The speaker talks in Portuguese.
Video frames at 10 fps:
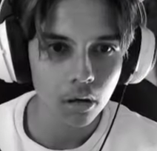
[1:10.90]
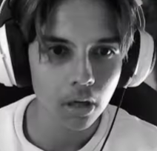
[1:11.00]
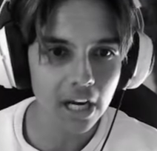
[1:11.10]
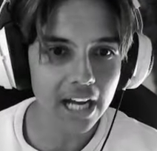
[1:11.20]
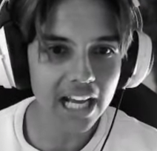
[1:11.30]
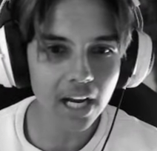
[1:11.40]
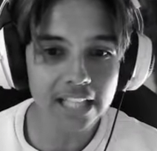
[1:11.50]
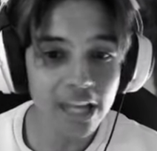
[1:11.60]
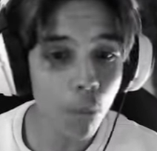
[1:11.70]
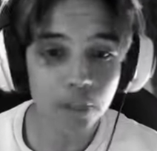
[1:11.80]
Caraca,
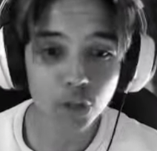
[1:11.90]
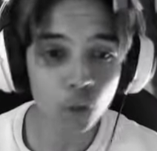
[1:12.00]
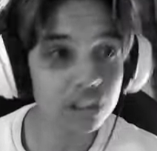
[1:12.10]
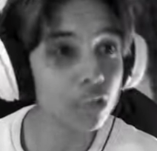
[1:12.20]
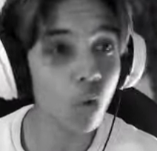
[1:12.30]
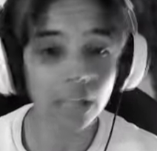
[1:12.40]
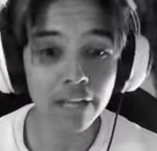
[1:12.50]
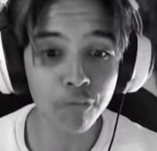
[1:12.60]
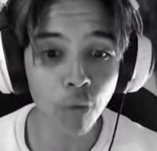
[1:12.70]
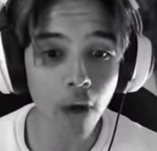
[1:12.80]
nem começou a noite, já deu
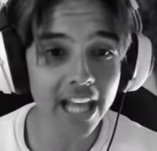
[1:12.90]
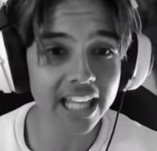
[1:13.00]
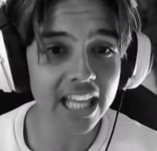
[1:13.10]
Golden Freddy aqui,